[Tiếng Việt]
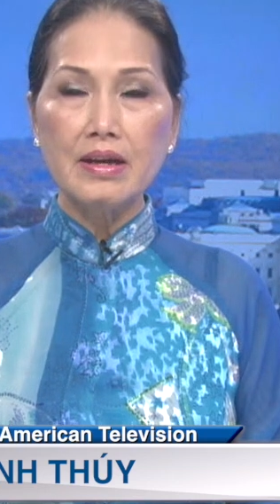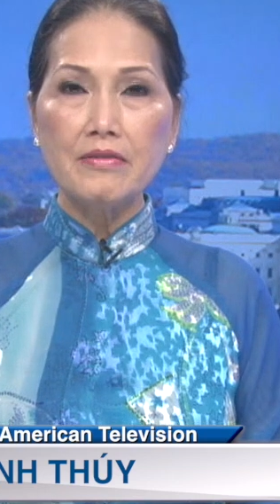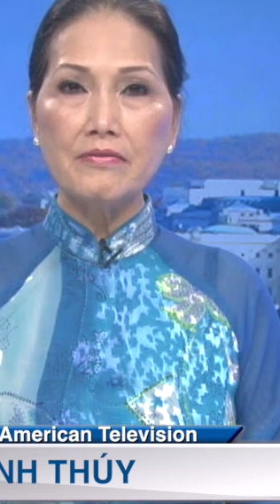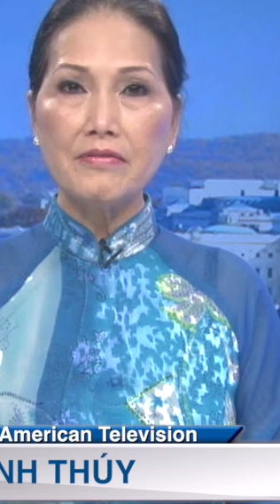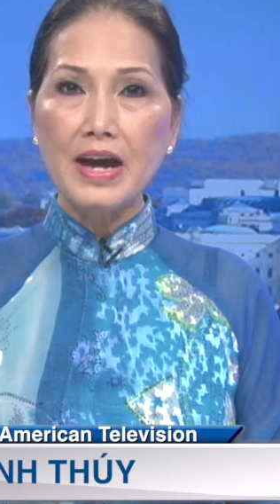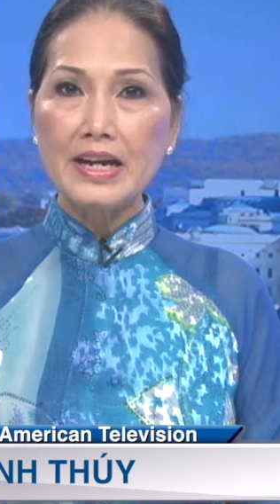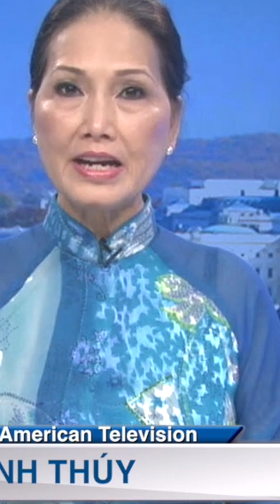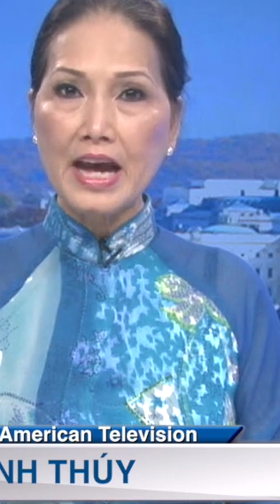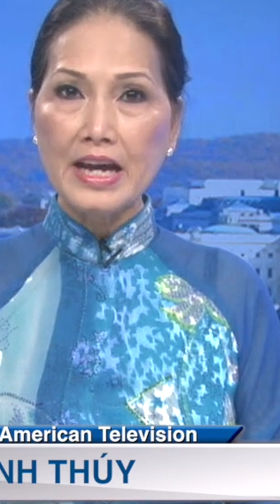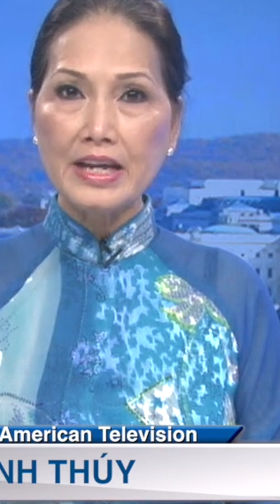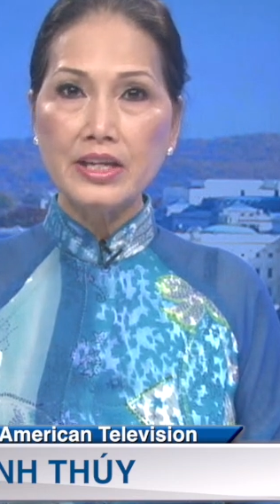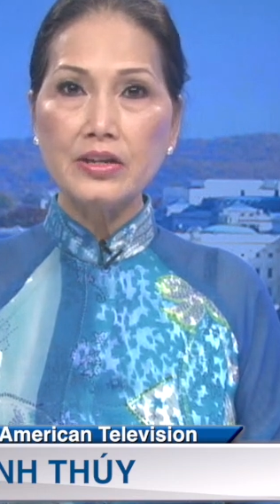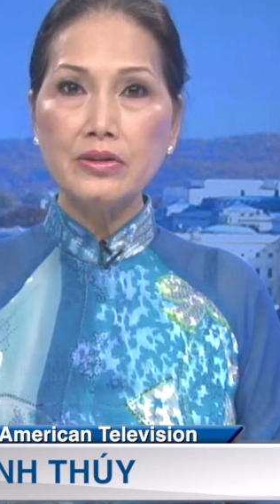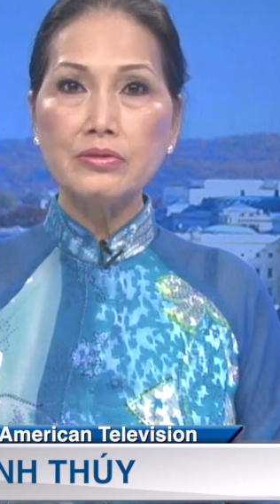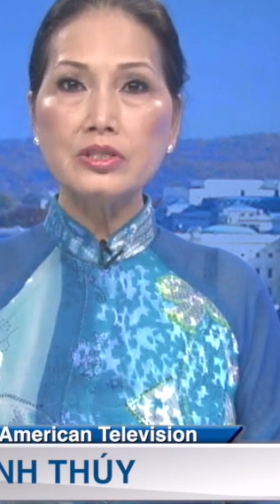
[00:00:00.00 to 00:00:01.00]
và khá
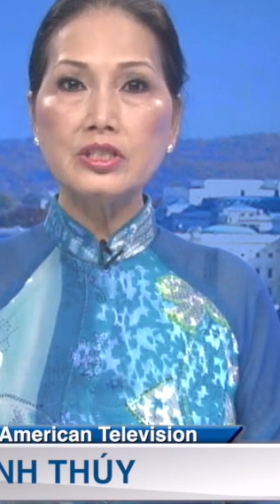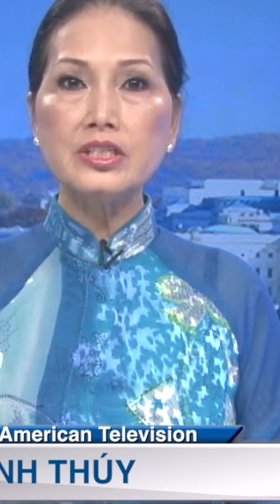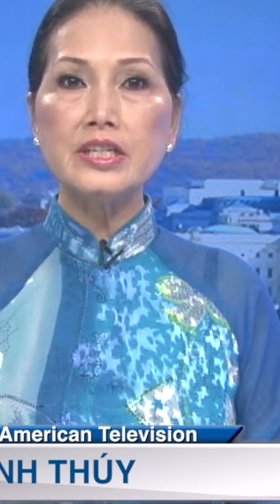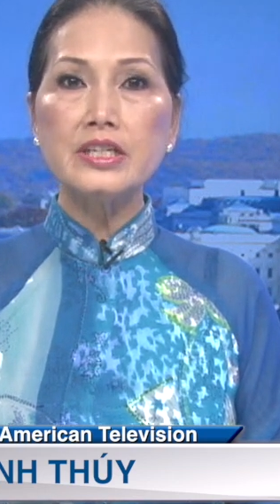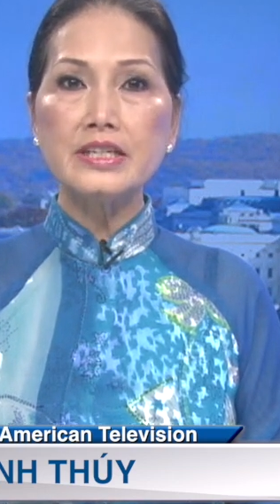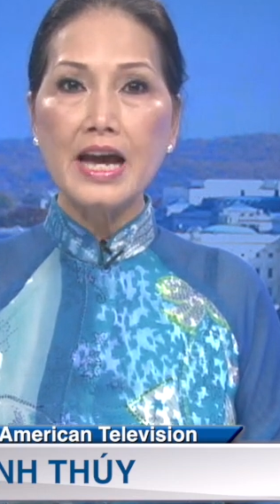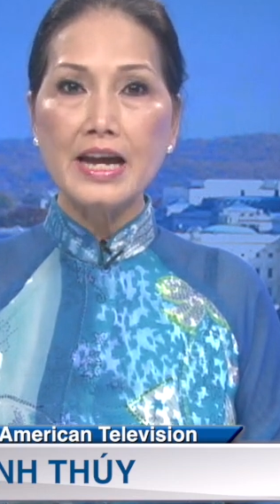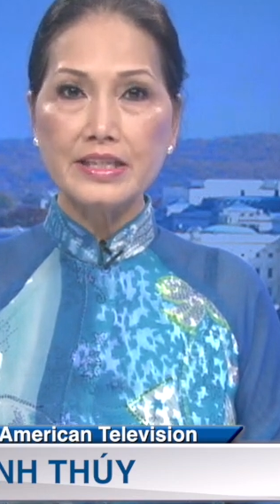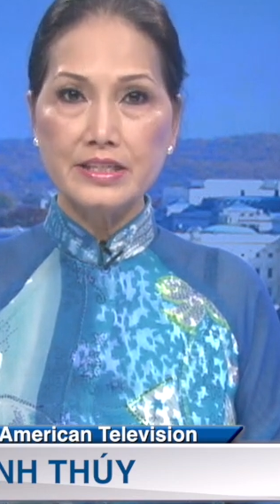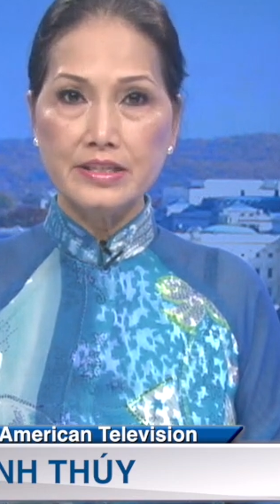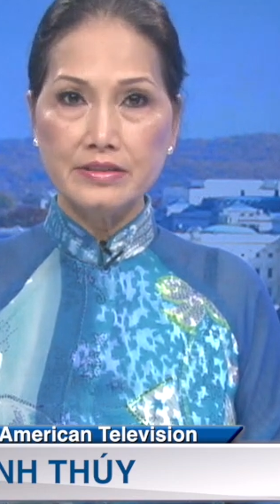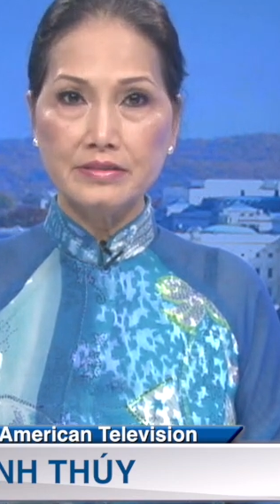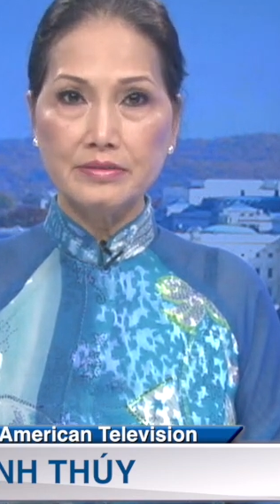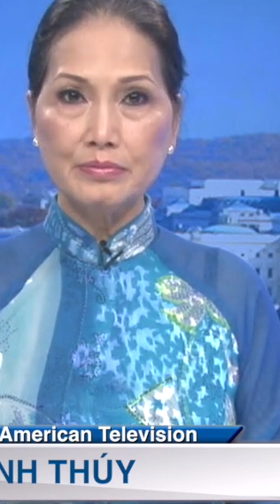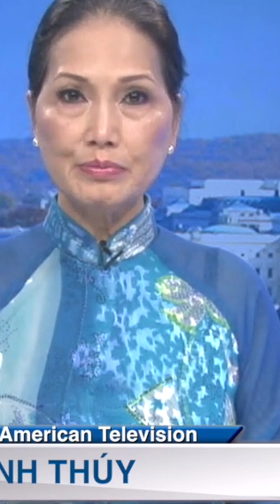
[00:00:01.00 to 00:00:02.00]
yếu trên đại
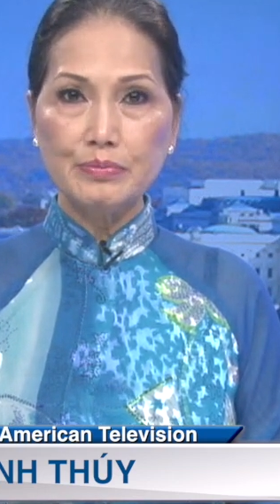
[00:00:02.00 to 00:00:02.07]
dương.